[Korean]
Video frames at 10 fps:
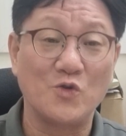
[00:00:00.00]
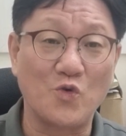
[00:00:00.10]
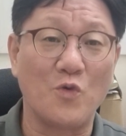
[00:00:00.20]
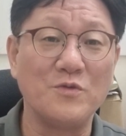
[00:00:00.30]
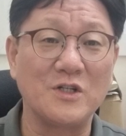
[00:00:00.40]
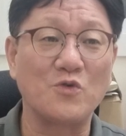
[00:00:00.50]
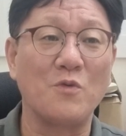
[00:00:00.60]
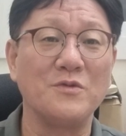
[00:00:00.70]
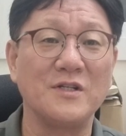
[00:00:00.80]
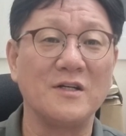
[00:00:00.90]
조금씩
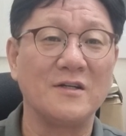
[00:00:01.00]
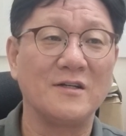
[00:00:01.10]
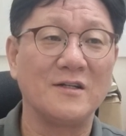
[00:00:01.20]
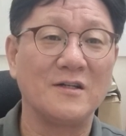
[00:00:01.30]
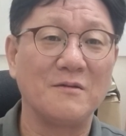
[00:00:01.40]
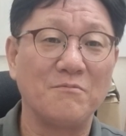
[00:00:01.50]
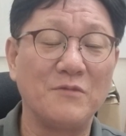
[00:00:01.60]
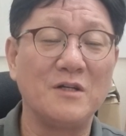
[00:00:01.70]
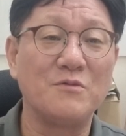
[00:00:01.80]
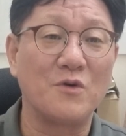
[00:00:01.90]
조금씩
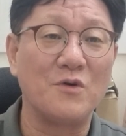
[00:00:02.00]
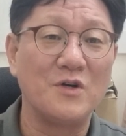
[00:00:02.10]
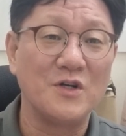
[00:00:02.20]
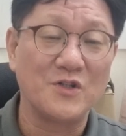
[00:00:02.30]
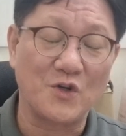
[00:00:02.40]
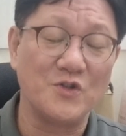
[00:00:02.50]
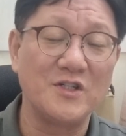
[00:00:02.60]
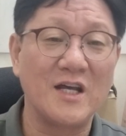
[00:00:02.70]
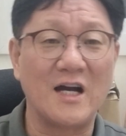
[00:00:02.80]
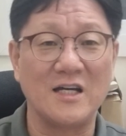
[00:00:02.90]
믿음으로
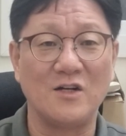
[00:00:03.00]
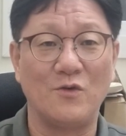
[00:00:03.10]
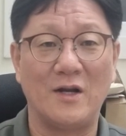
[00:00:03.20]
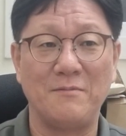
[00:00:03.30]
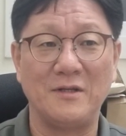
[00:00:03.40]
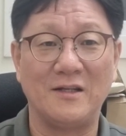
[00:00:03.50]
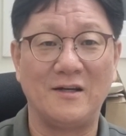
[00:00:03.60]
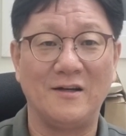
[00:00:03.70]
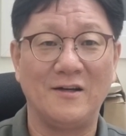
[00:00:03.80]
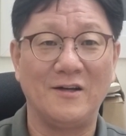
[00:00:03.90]
전진해 가기를 원합니다.
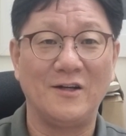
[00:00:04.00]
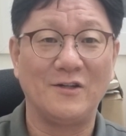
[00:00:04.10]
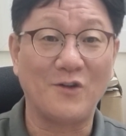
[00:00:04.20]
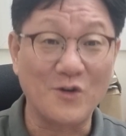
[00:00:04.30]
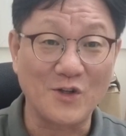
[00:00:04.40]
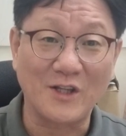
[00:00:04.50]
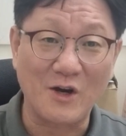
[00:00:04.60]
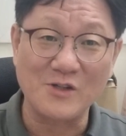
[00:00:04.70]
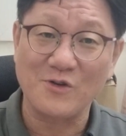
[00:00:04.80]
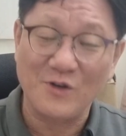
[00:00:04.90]

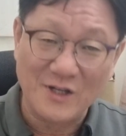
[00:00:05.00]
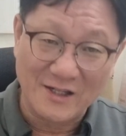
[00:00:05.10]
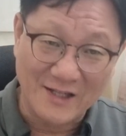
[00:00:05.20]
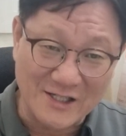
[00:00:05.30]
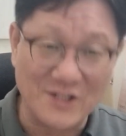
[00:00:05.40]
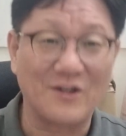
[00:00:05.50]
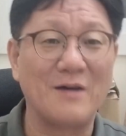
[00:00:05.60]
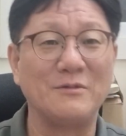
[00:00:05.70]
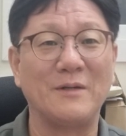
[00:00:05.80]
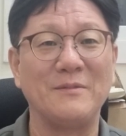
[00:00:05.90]
떨어졌다고 하죠. 다시
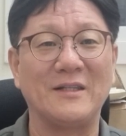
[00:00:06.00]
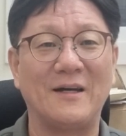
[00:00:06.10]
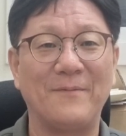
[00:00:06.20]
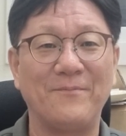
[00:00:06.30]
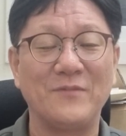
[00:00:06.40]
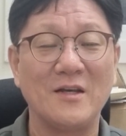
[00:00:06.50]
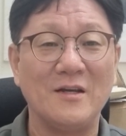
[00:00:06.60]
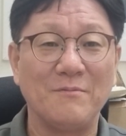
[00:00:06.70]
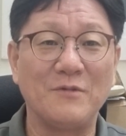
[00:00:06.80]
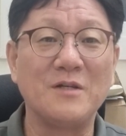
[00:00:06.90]
일어나면 됩니다.
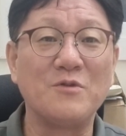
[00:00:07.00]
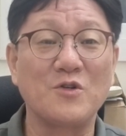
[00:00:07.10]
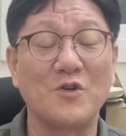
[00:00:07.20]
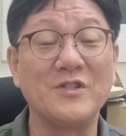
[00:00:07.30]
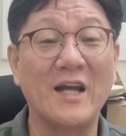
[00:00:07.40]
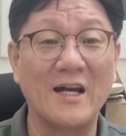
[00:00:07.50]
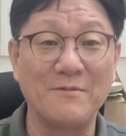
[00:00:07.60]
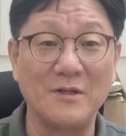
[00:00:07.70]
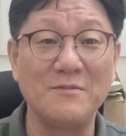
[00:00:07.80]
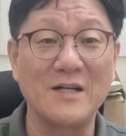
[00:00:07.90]
믿음으로
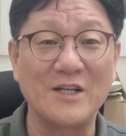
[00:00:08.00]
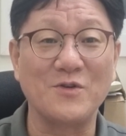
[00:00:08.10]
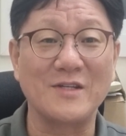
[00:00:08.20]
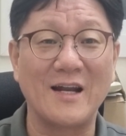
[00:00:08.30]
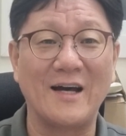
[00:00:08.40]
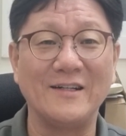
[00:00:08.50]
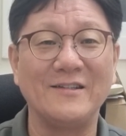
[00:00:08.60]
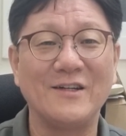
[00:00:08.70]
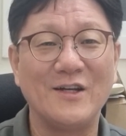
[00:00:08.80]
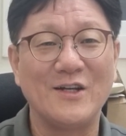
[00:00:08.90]
전진해가는 믿음을 가지고 살아가는
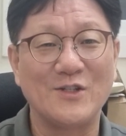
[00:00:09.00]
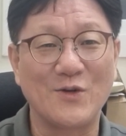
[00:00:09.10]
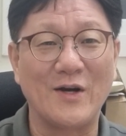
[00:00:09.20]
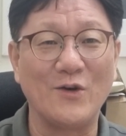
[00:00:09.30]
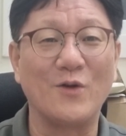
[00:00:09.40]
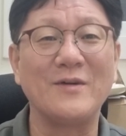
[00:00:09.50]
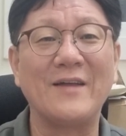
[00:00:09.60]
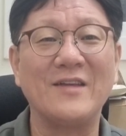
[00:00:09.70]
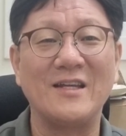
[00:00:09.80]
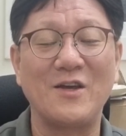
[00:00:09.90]
저와 여러분이
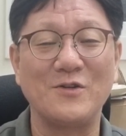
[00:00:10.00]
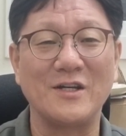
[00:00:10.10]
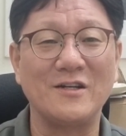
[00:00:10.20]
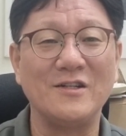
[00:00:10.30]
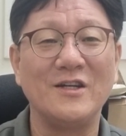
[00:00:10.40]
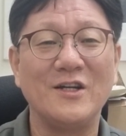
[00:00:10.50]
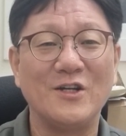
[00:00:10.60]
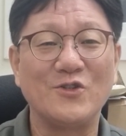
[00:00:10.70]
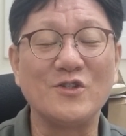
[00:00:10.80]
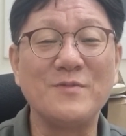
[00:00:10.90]
한 날이 되어지기를
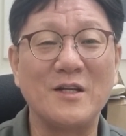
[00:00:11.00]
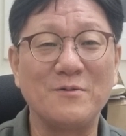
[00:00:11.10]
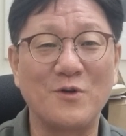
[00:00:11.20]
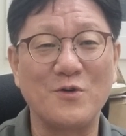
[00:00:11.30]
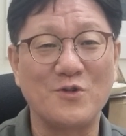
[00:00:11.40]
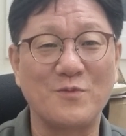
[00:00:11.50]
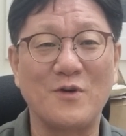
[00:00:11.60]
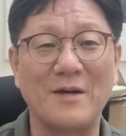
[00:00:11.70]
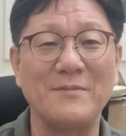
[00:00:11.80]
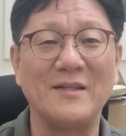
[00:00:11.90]
주님의 이름으로
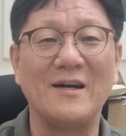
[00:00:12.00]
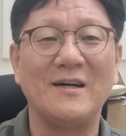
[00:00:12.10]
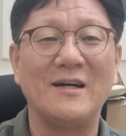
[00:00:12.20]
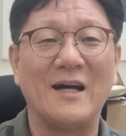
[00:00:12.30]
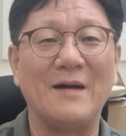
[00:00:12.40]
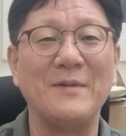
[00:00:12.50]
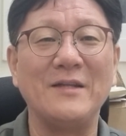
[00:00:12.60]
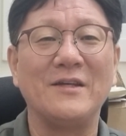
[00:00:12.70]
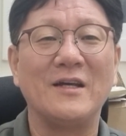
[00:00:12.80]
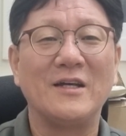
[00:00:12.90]
축복합니다.
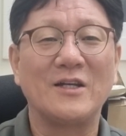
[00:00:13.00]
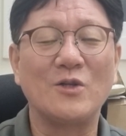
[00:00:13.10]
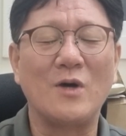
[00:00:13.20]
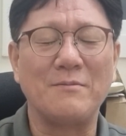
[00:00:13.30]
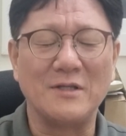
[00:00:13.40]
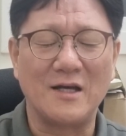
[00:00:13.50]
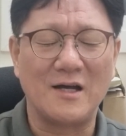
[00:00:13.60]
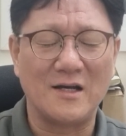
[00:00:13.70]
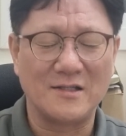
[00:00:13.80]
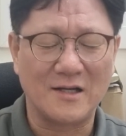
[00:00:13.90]
아멘.
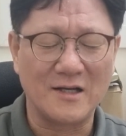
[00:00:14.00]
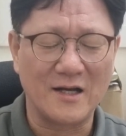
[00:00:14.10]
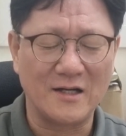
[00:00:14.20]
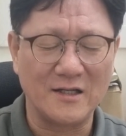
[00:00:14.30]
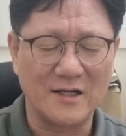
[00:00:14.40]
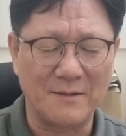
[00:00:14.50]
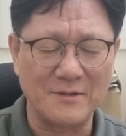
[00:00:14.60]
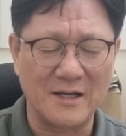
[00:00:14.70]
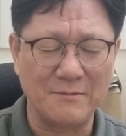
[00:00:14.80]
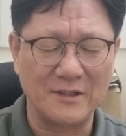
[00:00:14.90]
기도합니다. 사랑의 하나님
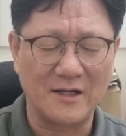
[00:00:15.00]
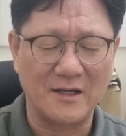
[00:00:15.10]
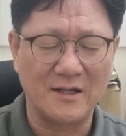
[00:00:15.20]
감사합니다.